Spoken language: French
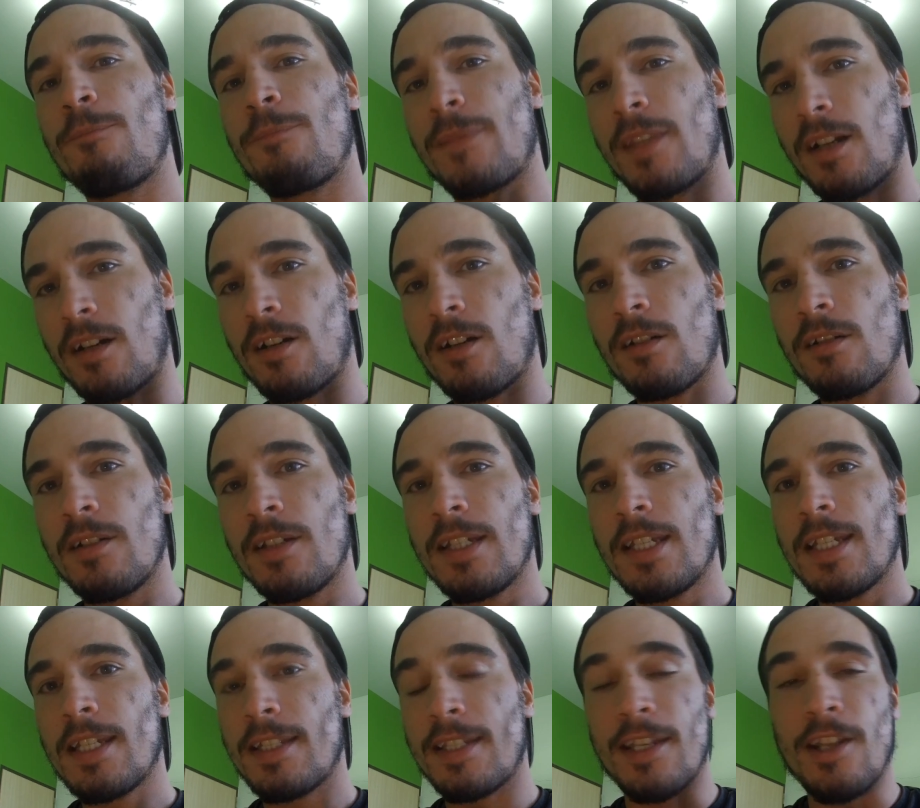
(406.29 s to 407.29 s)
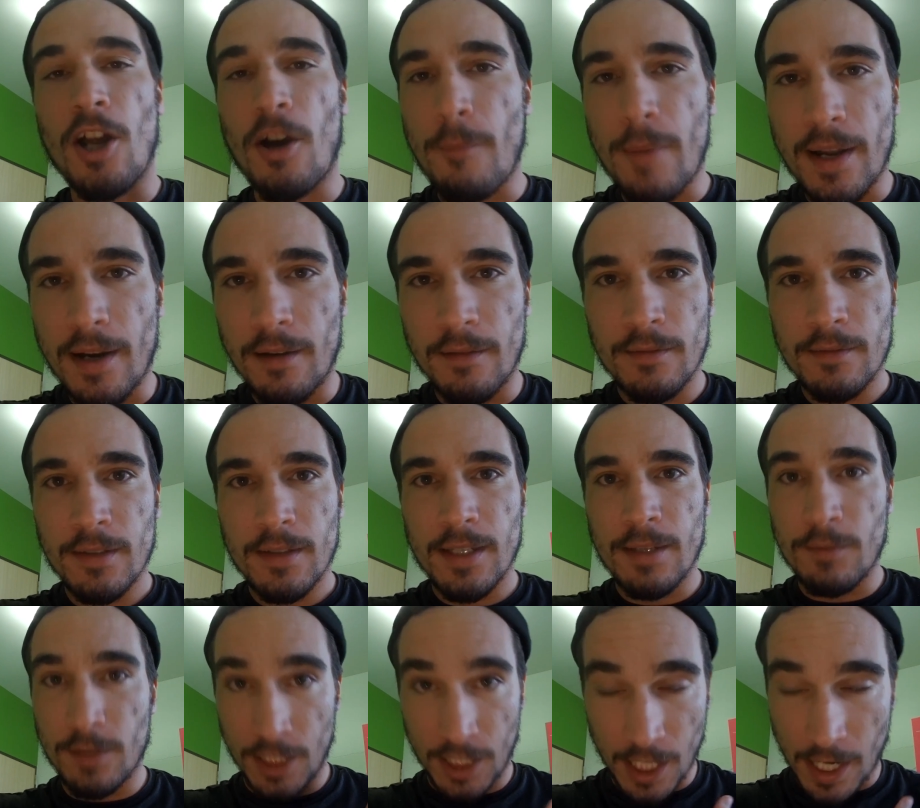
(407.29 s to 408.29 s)
D'accord C'est normal.
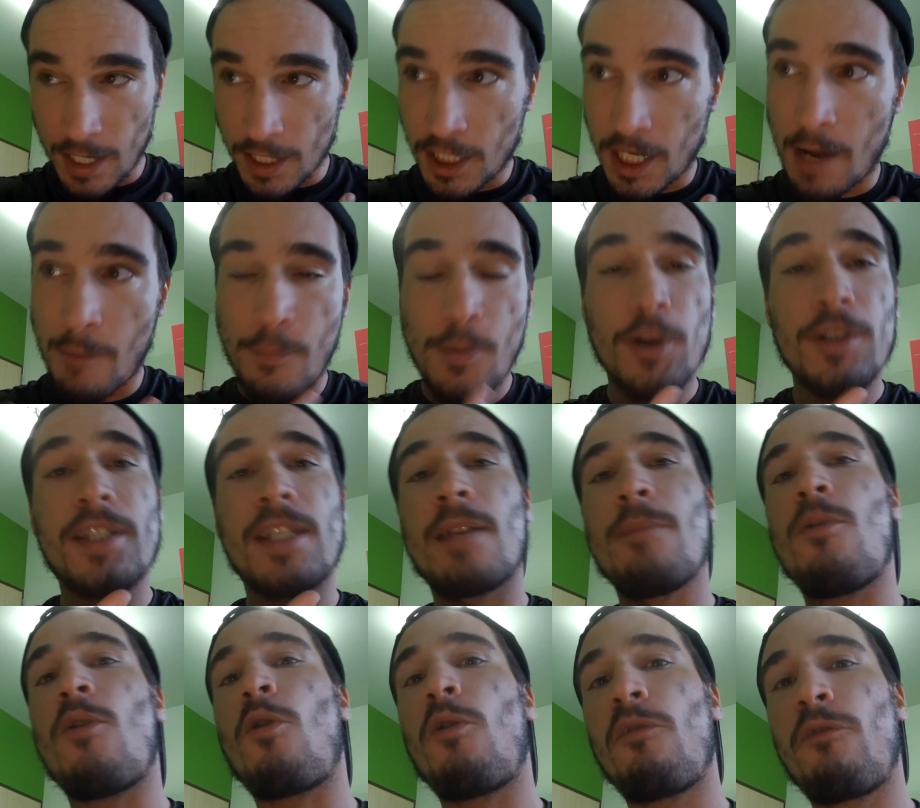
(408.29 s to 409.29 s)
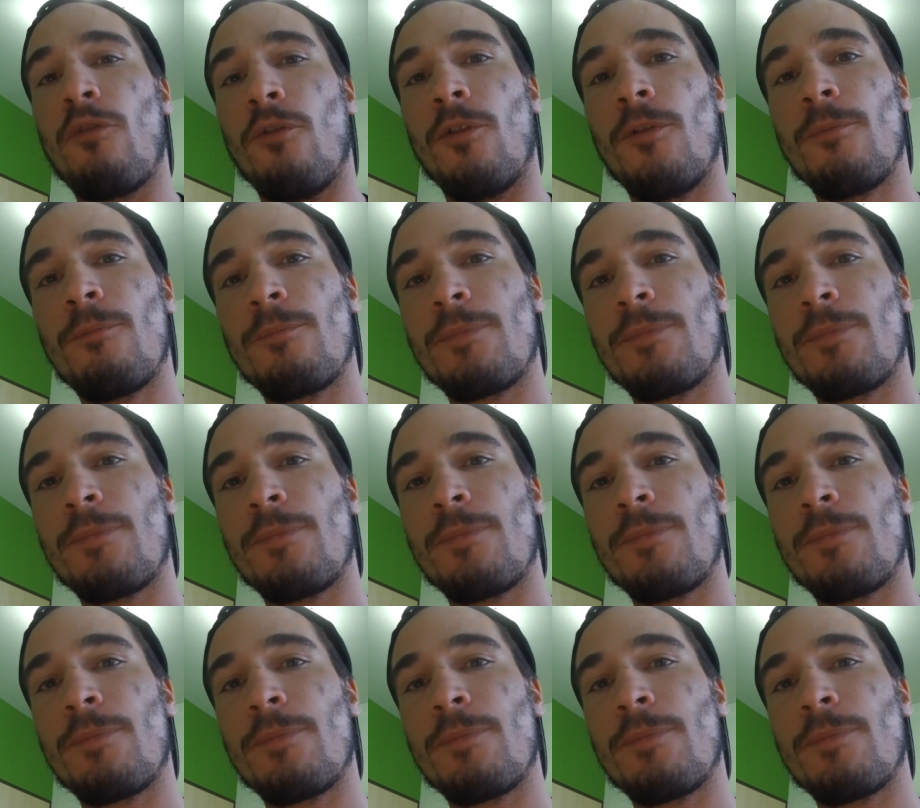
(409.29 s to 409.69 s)
J'ai un pote qui est mort au feu.